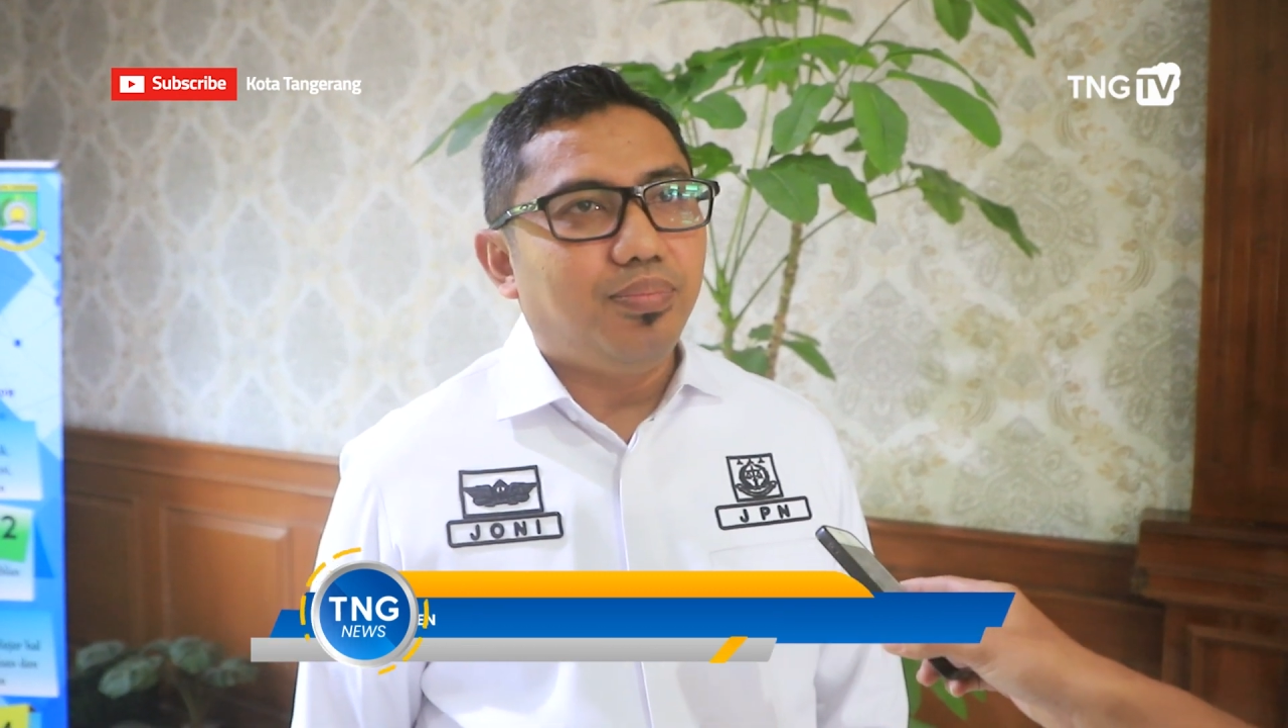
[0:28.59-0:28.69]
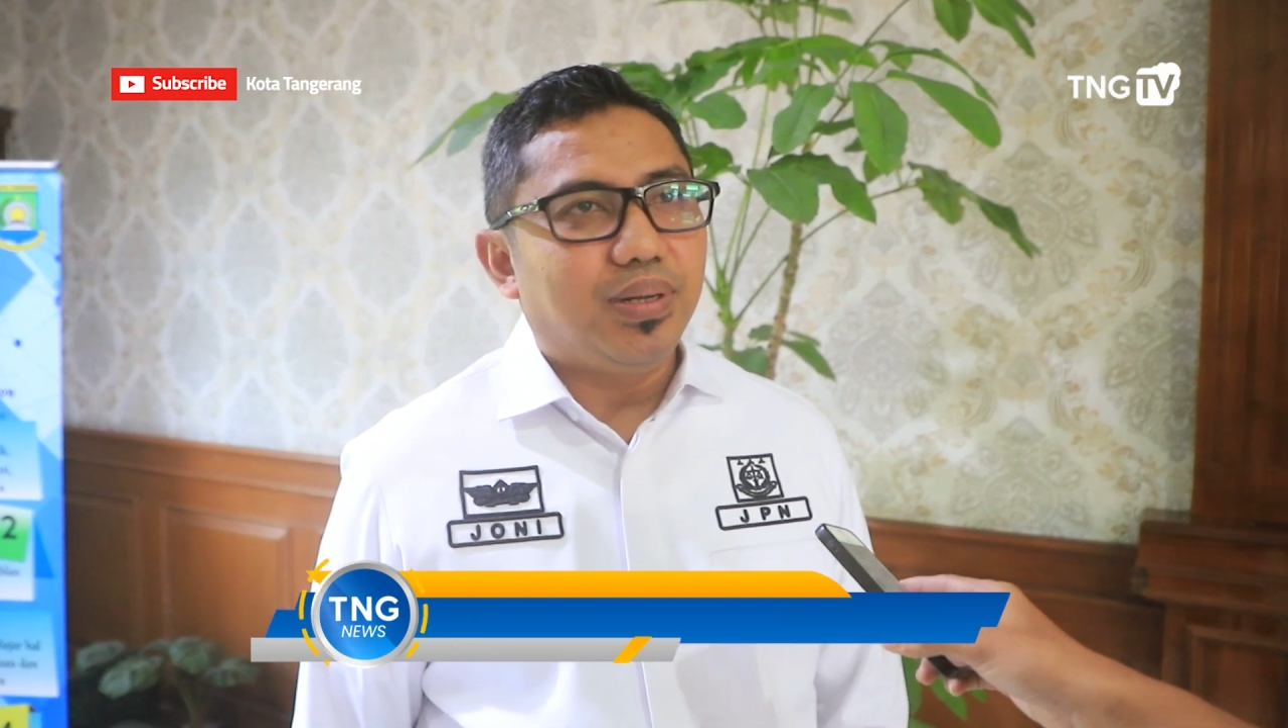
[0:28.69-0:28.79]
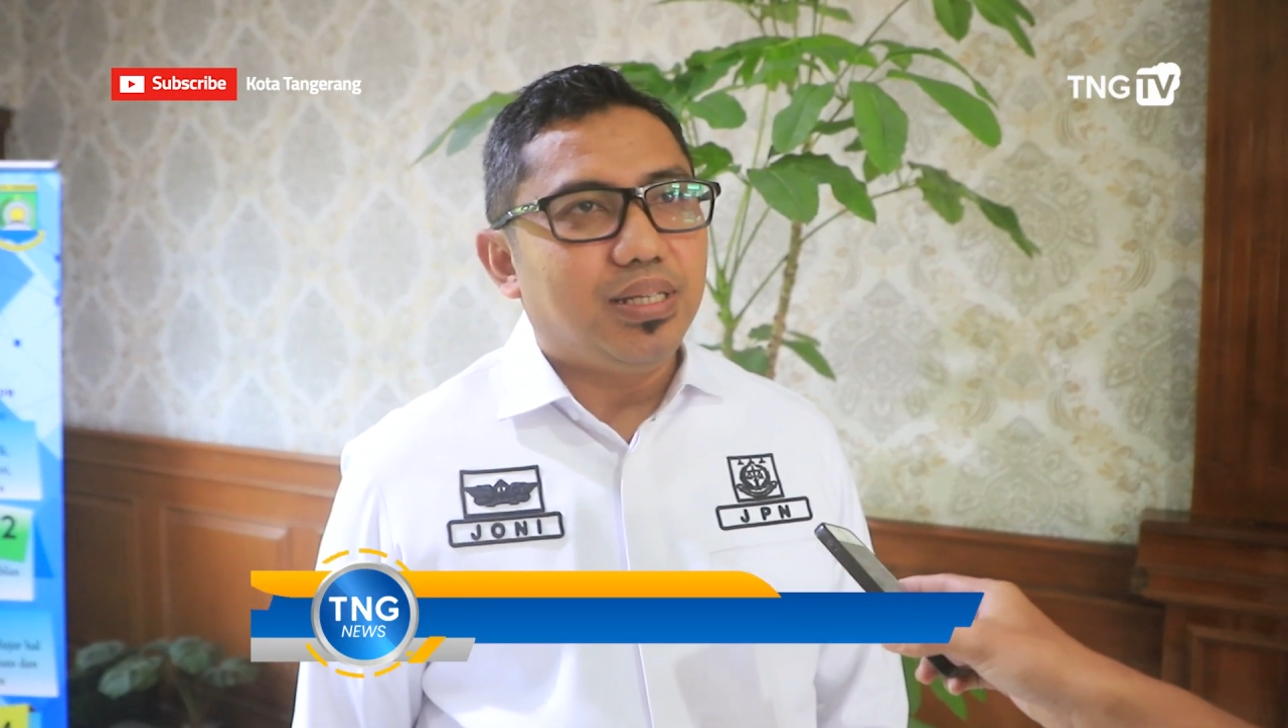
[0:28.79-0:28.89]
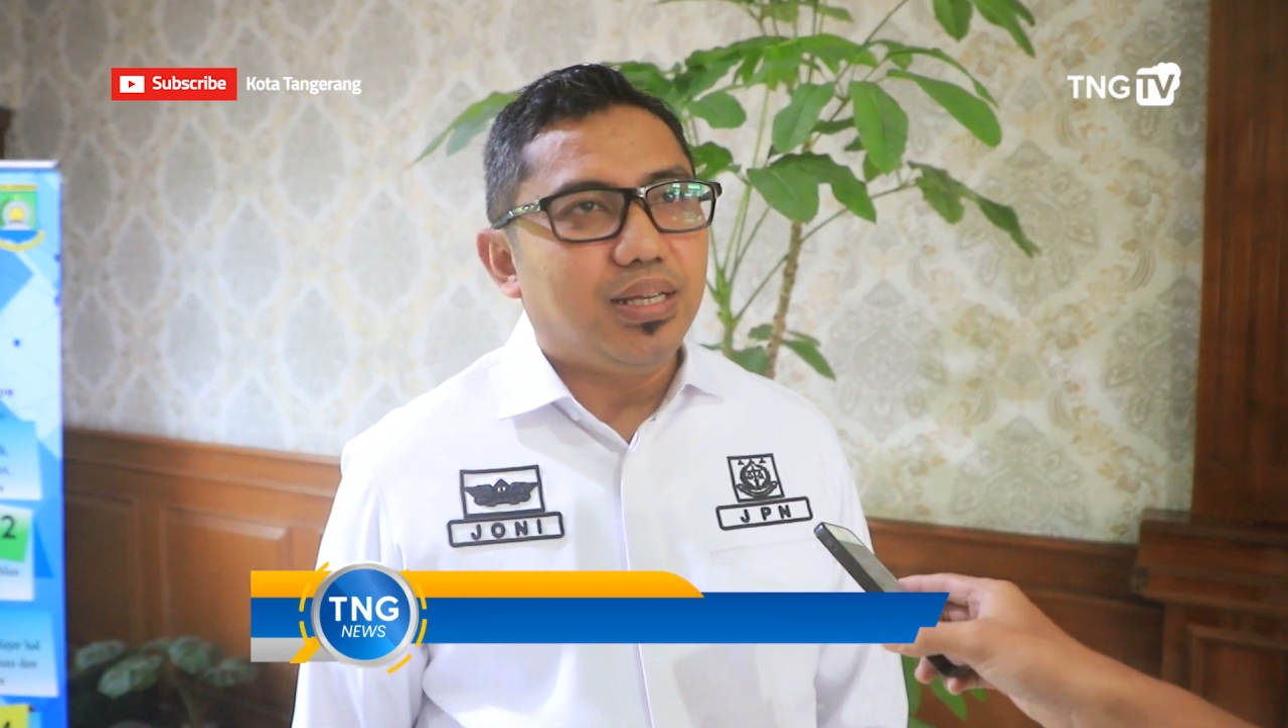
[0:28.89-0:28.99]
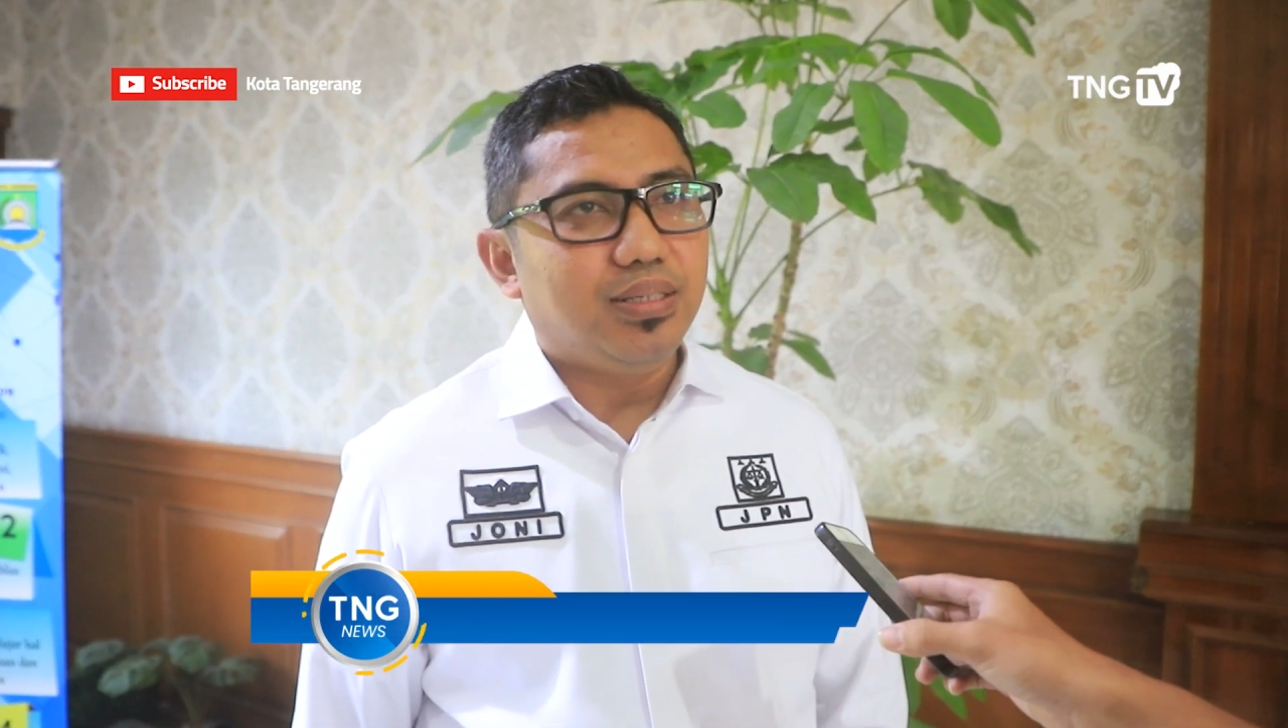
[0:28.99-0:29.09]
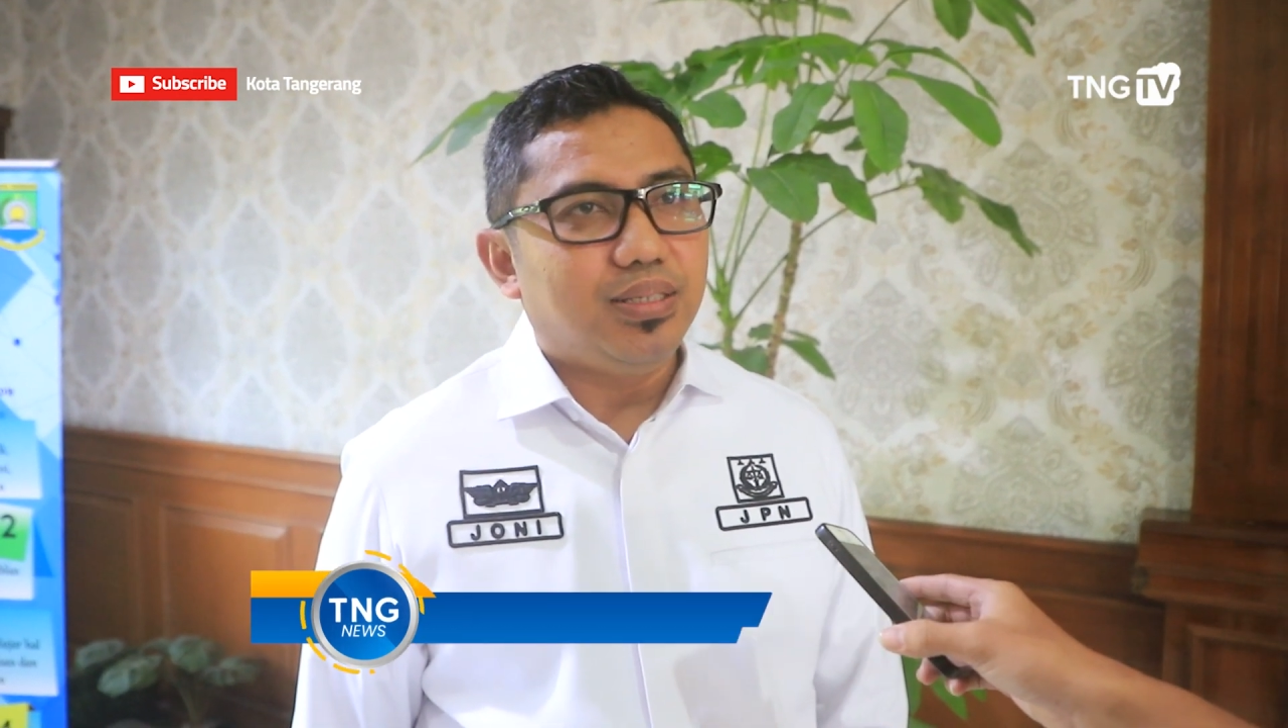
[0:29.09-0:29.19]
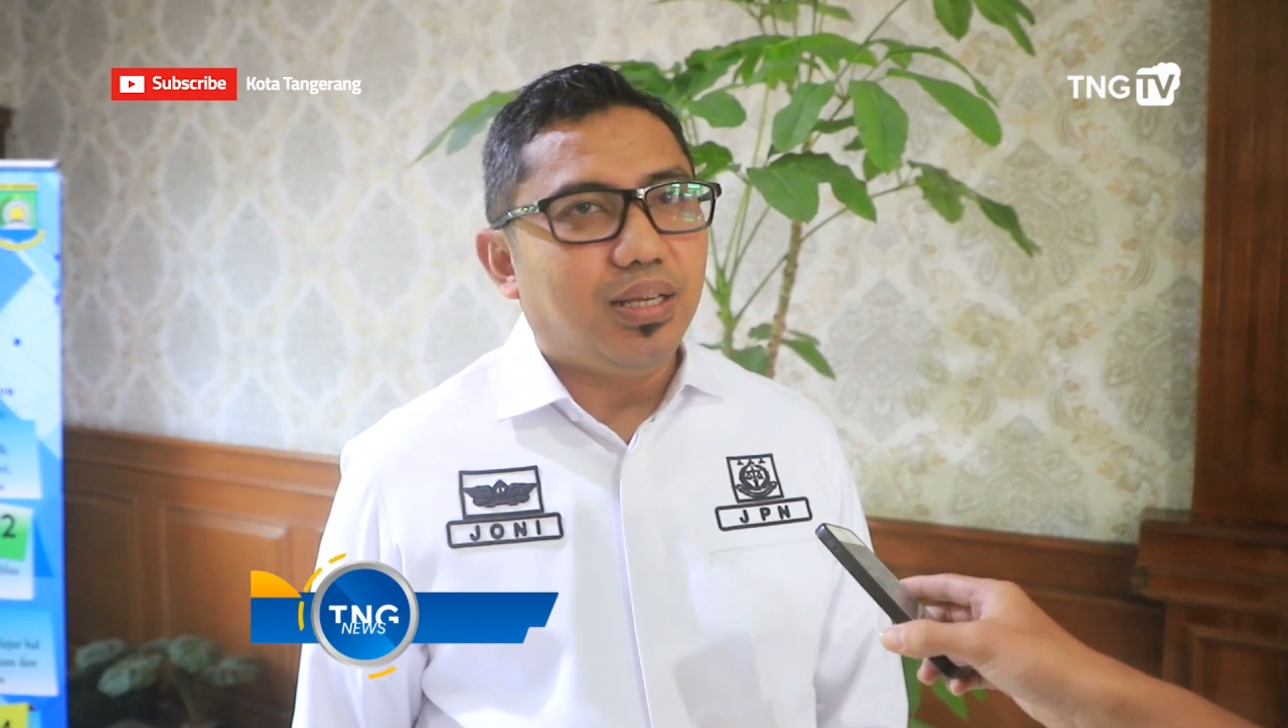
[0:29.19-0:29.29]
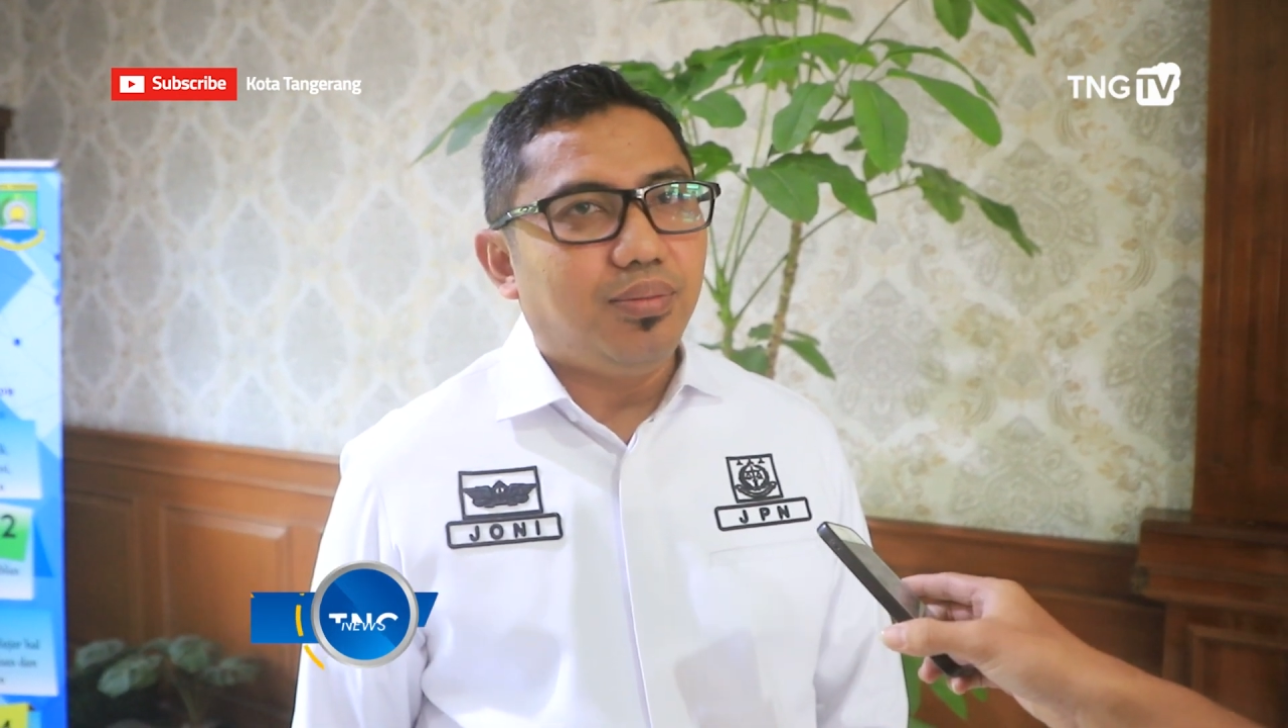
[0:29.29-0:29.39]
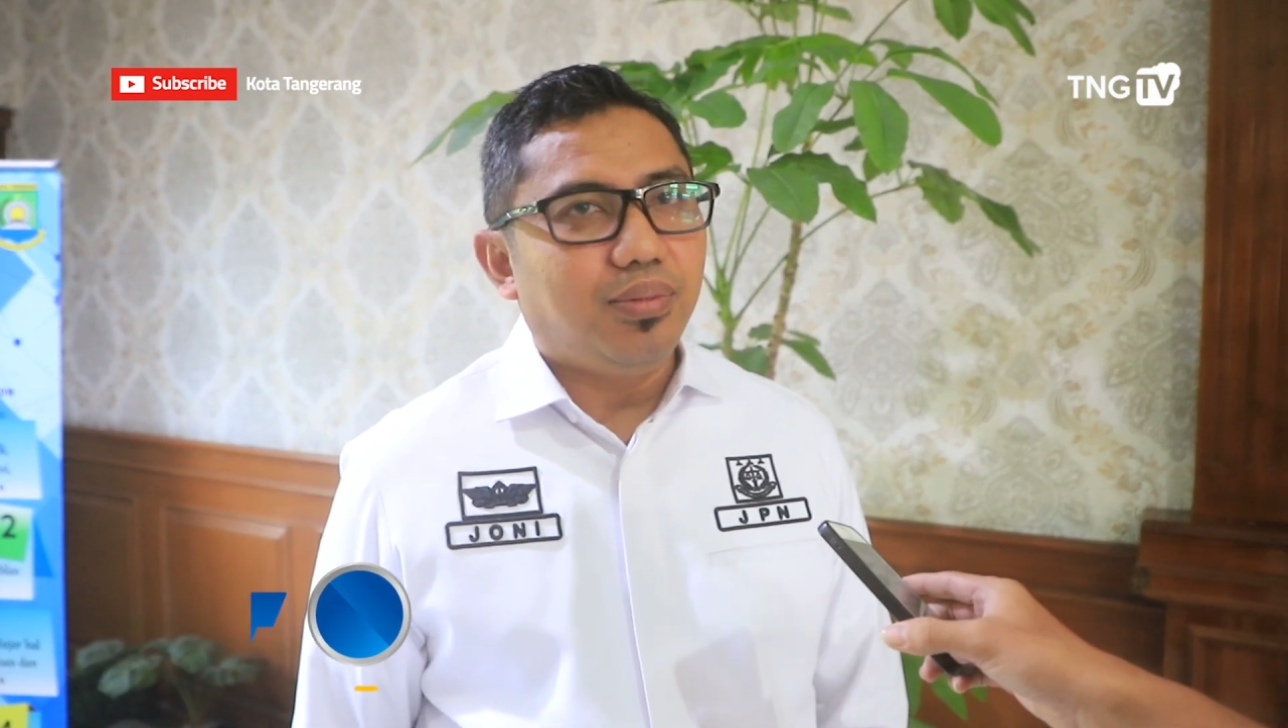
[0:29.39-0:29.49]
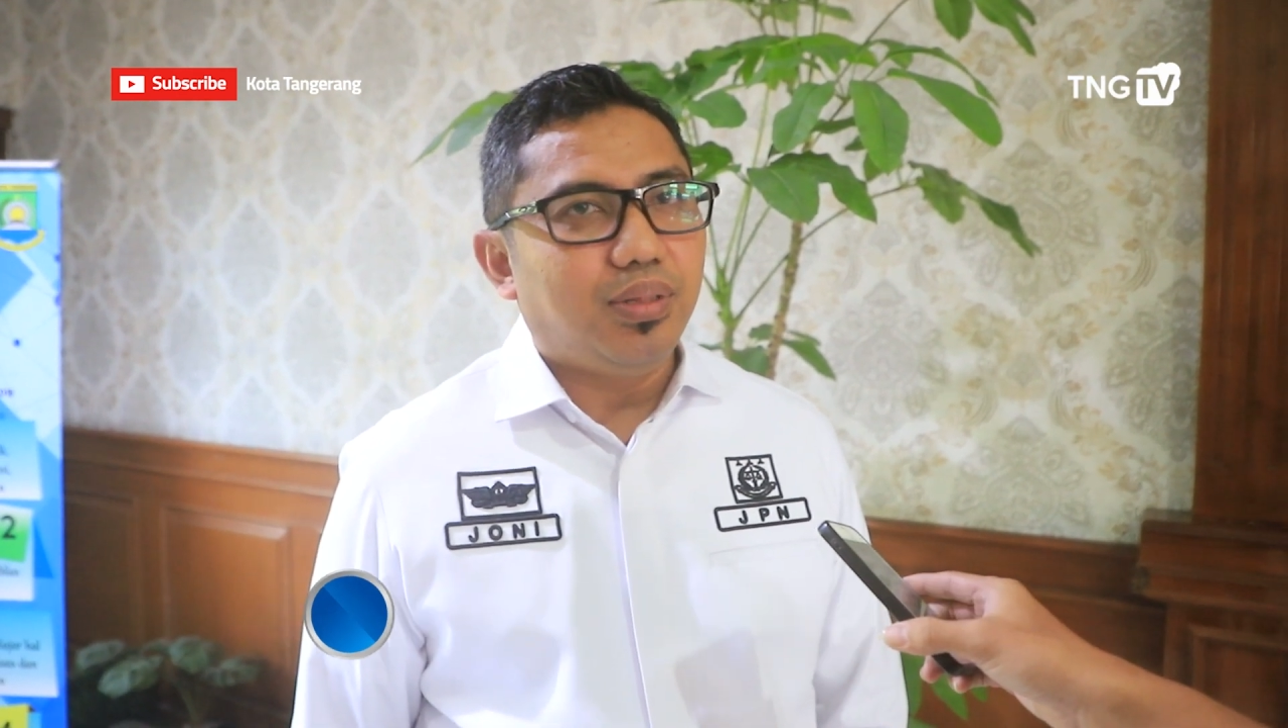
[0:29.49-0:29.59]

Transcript: perjanjian